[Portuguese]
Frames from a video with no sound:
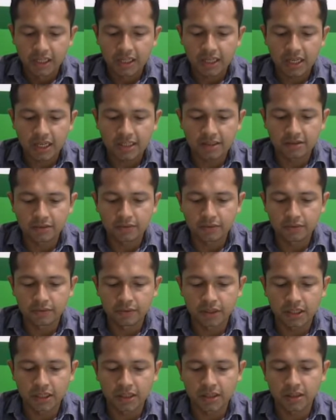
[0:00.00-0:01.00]

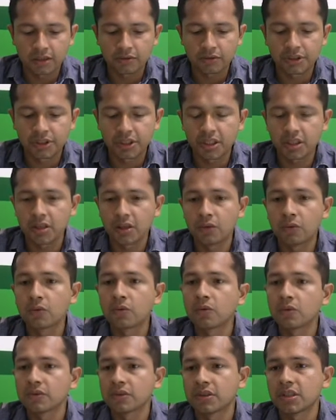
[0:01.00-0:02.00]
Caso é, não chegue a um
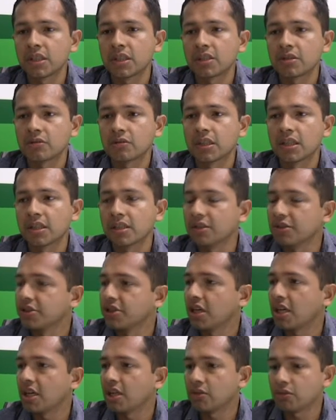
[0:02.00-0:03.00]
consenso daquele
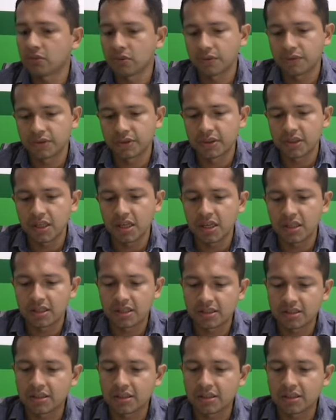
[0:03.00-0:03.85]
diálogo e você ainda